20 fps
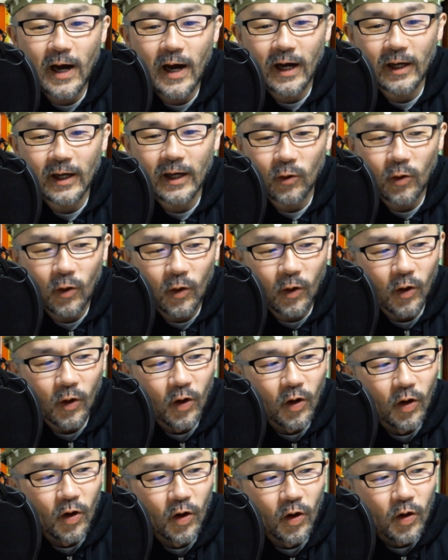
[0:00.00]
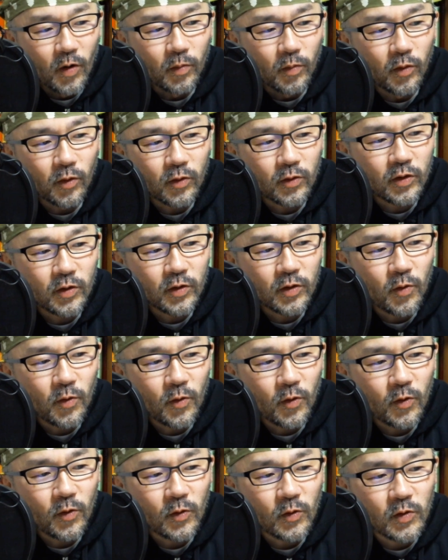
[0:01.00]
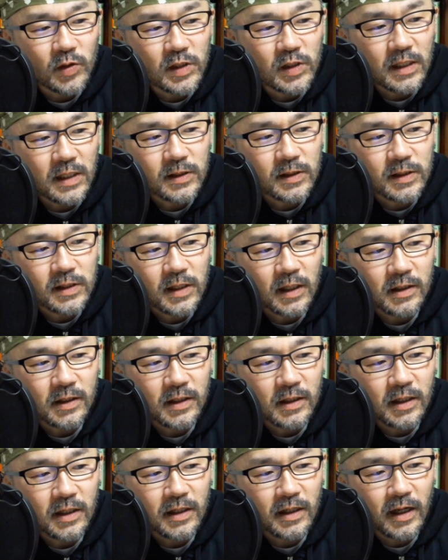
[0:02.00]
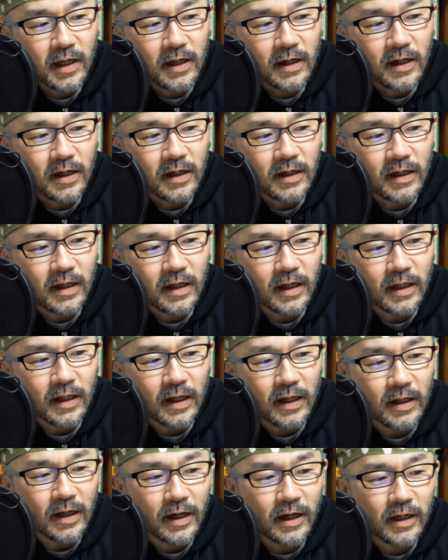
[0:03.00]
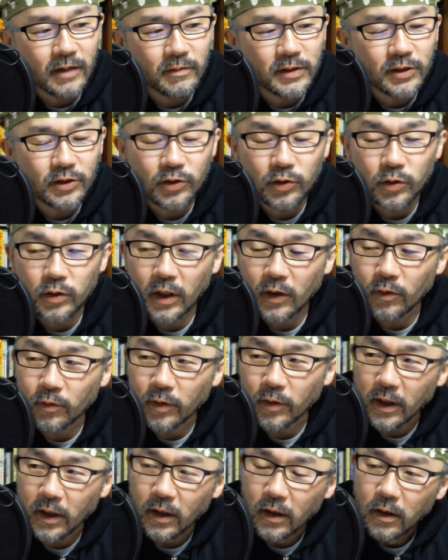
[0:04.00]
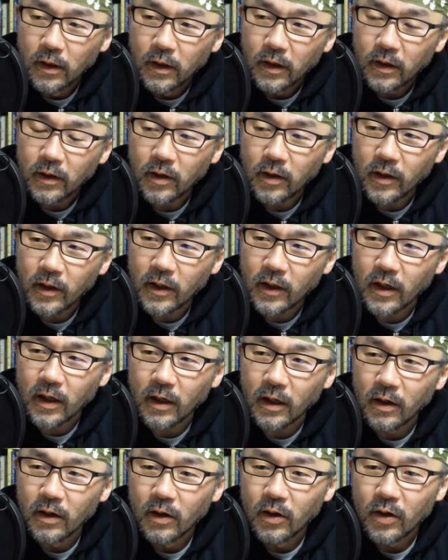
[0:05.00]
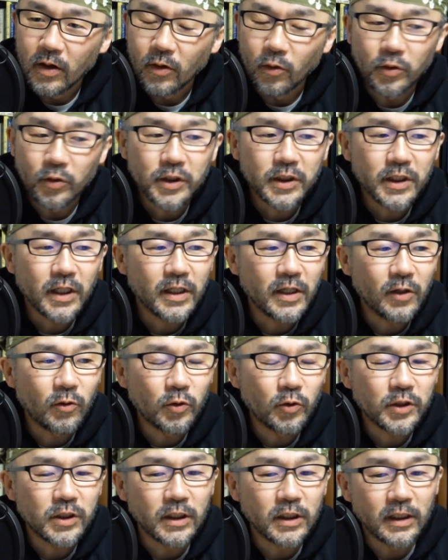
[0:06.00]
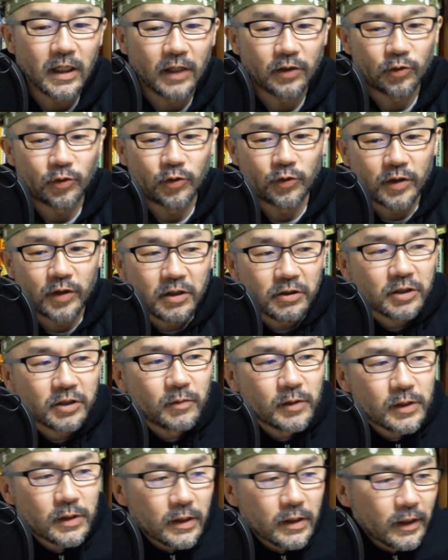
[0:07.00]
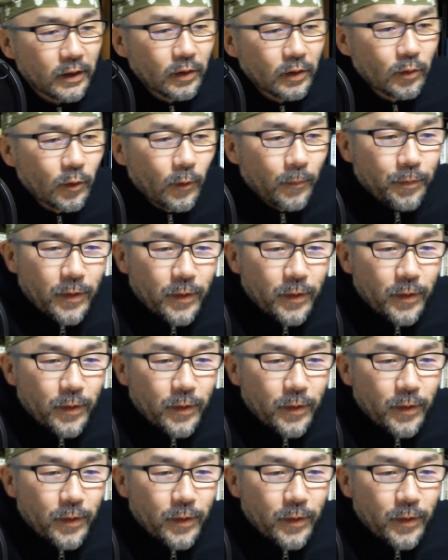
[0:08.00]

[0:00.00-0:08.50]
あの、僕も絶賛人間関係で悩み中なので、誰か、教えてほしいなっていう気はしますけれども、